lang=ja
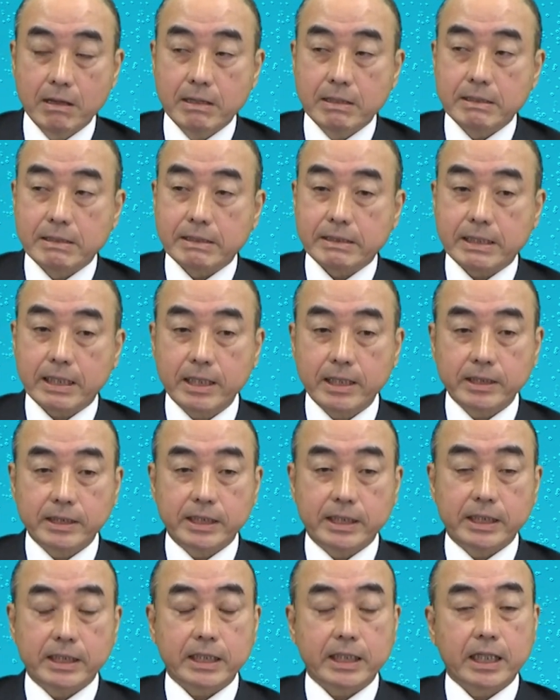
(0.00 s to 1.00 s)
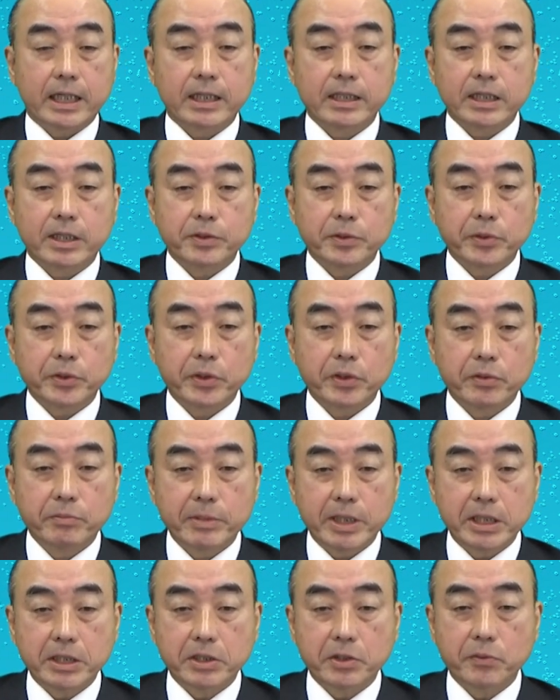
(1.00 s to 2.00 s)
さらに体の表
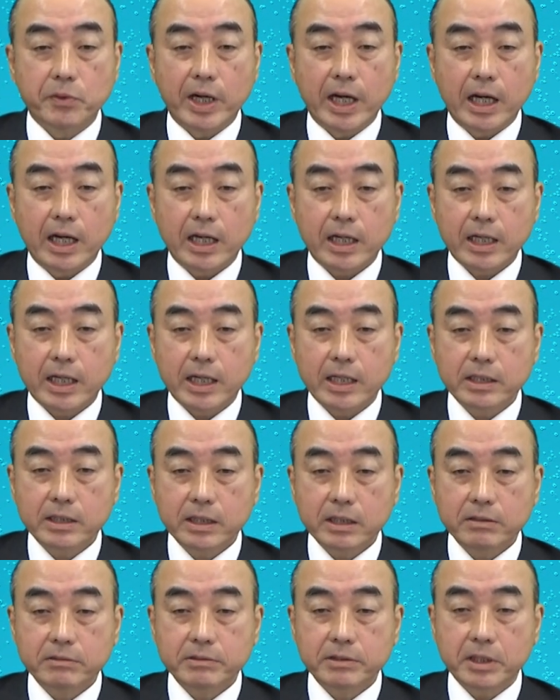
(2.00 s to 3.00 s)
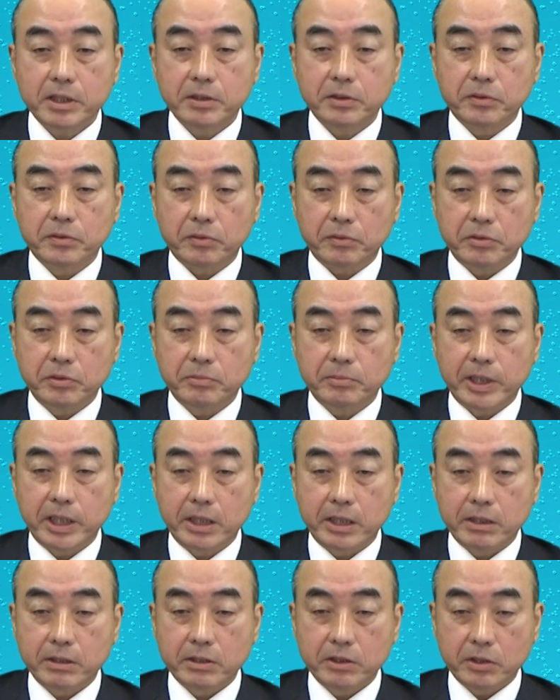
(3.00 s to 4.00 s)
面には感覚点と呼ば
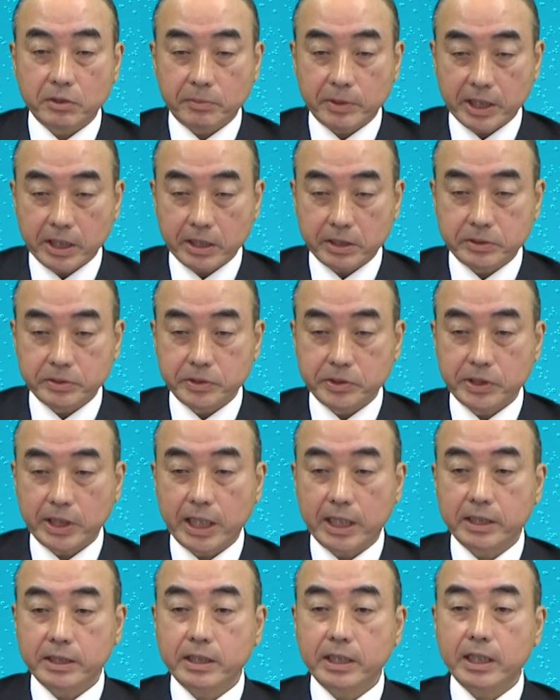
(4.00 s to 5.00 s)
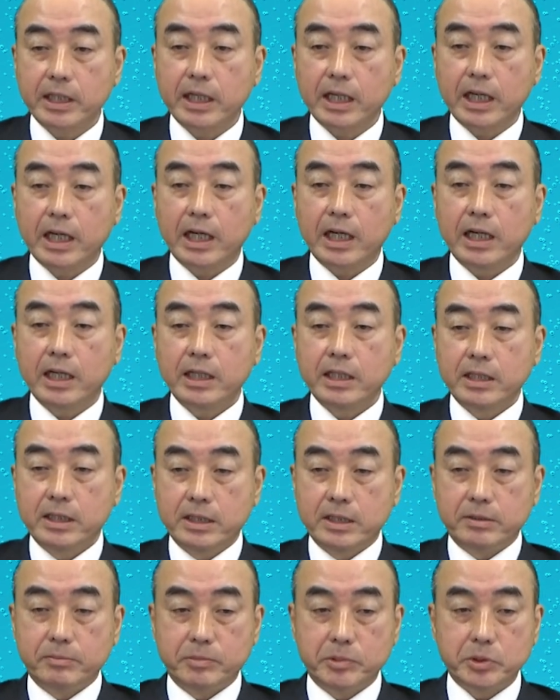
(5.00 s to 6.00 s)
れ呼ばれるアンテナが
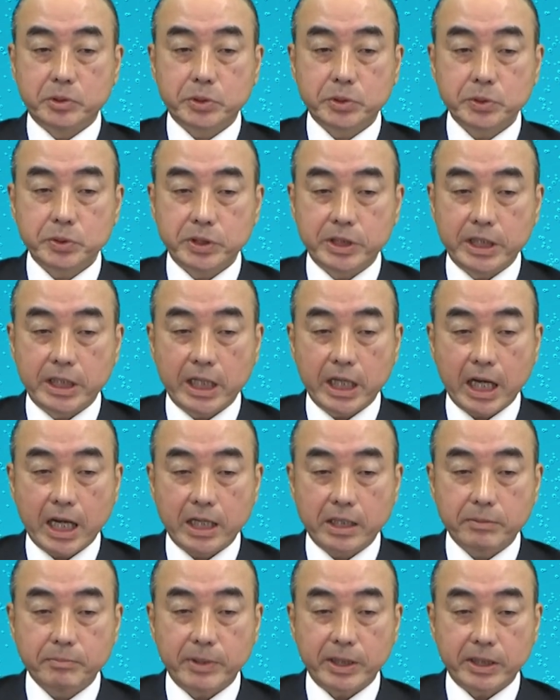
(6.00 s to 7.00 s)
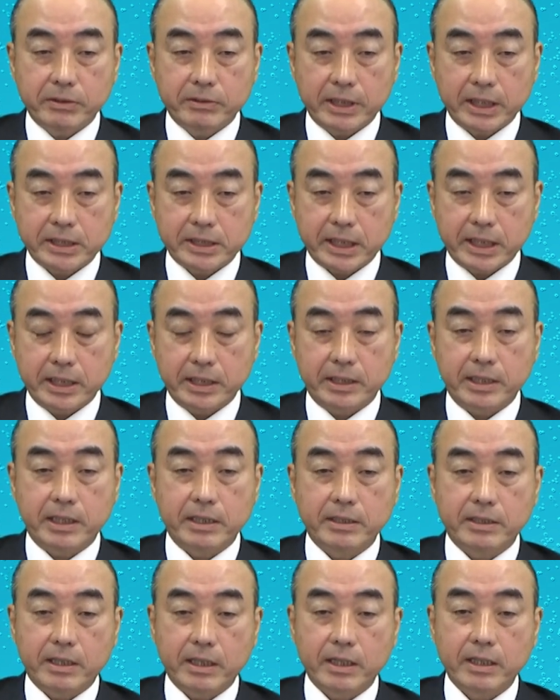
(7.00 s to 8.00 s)
無数に張り巡らされて
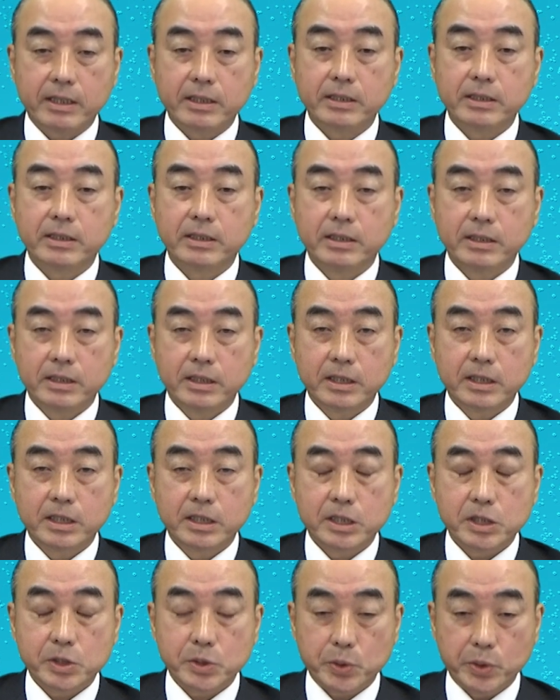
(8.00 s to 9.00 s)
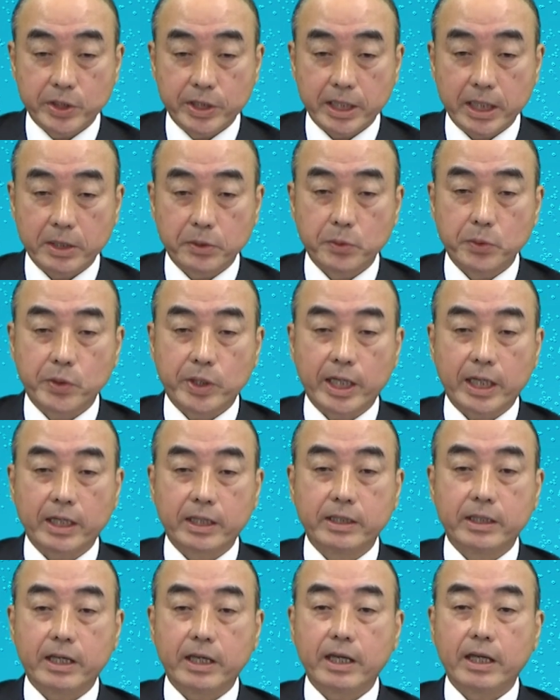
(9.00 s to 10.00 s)
いて、それらのおか
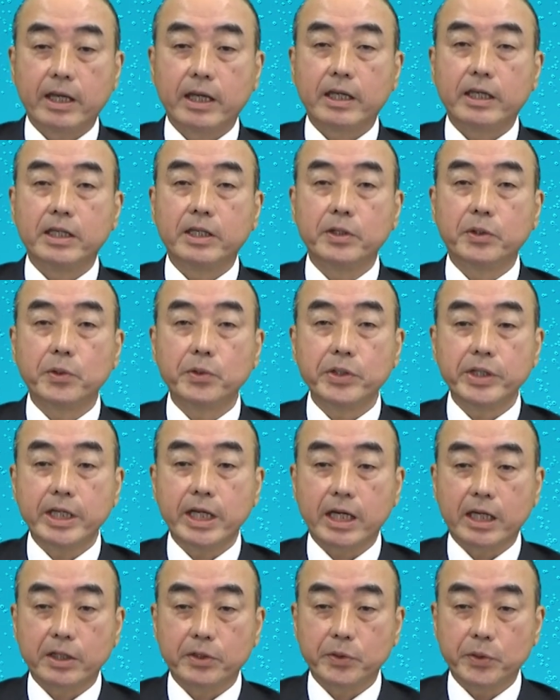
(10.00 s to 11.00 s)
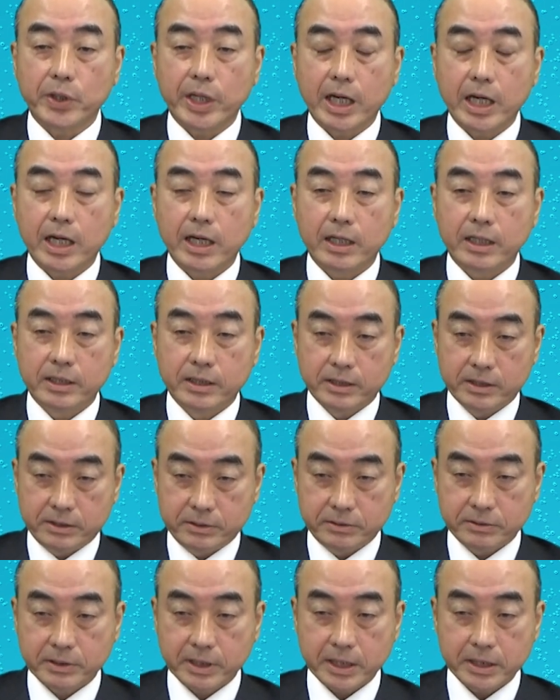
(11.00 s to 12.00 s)
げでひどい火傷や
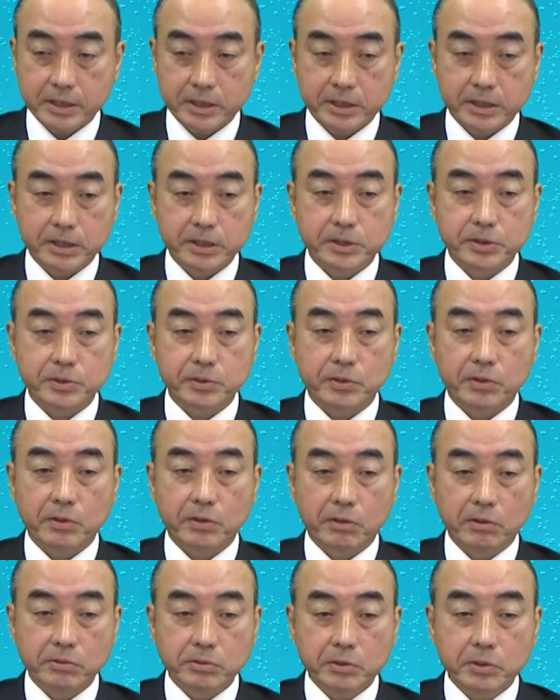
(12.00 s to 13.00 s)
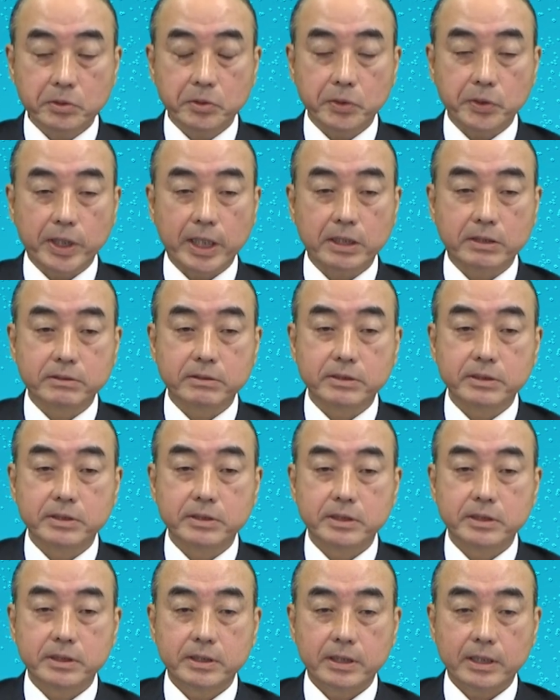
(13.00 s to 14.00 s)
深い傷を負うことなく、
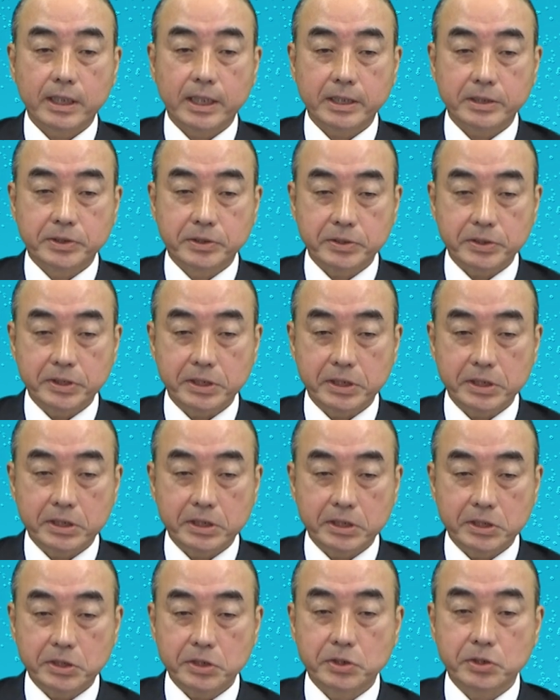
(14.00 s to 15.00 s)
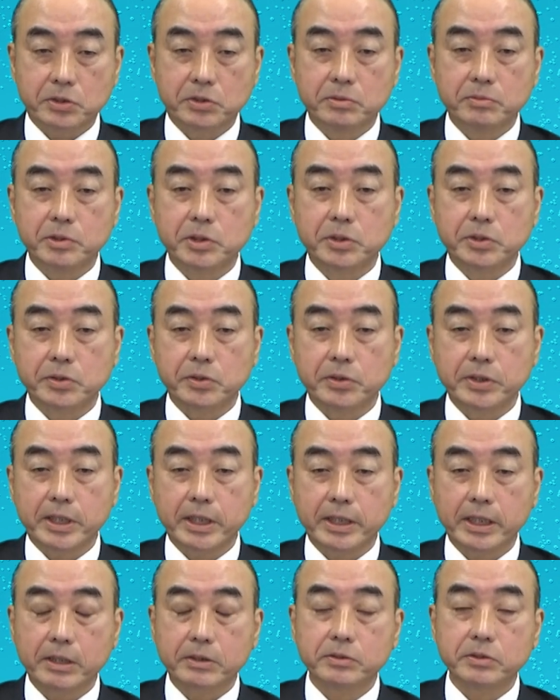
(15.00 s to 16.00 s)
熱い飲食物をい
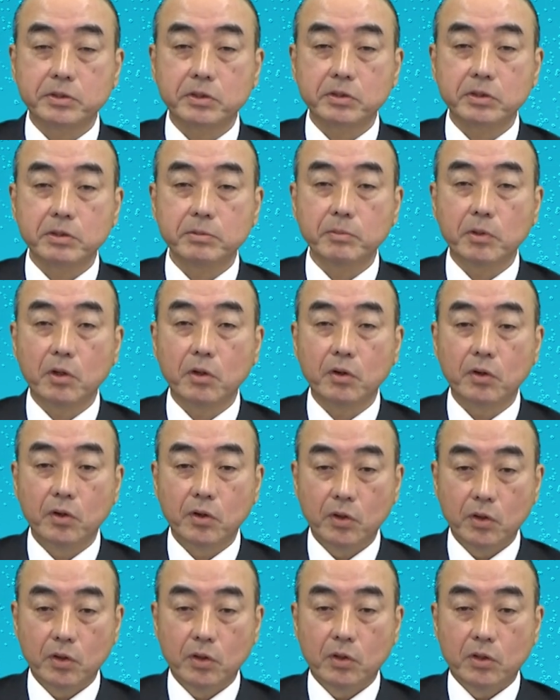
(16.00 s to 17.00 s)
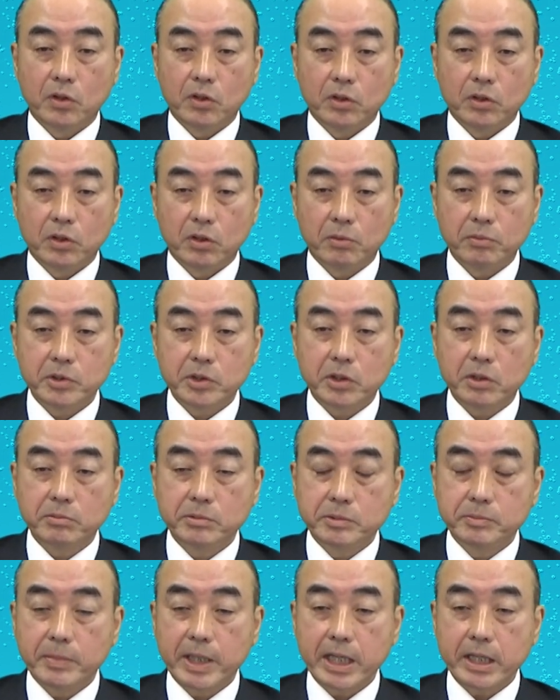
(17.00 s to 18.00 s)
ただく時も飲み込
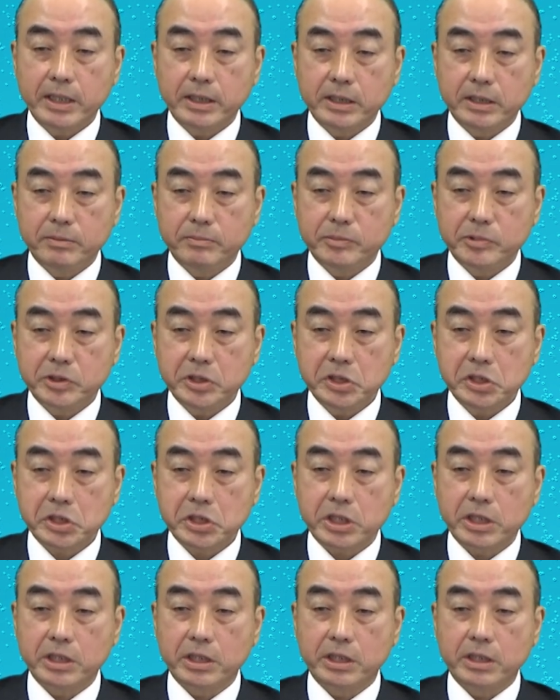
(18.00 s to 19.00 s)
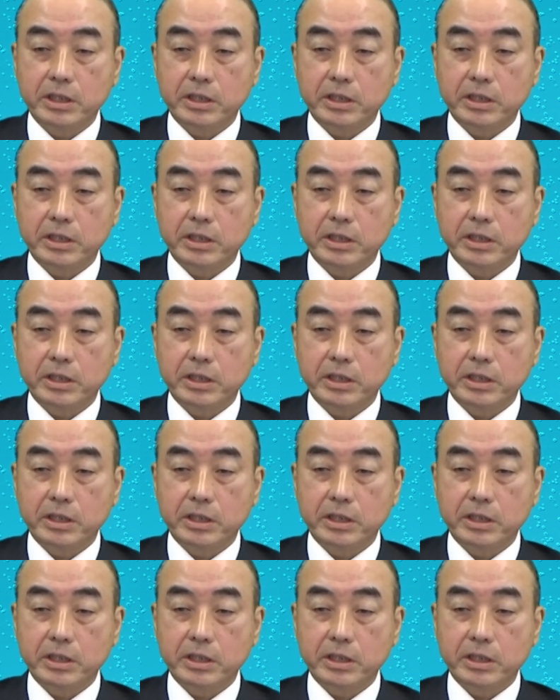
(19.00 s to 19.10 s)
む前に無意識に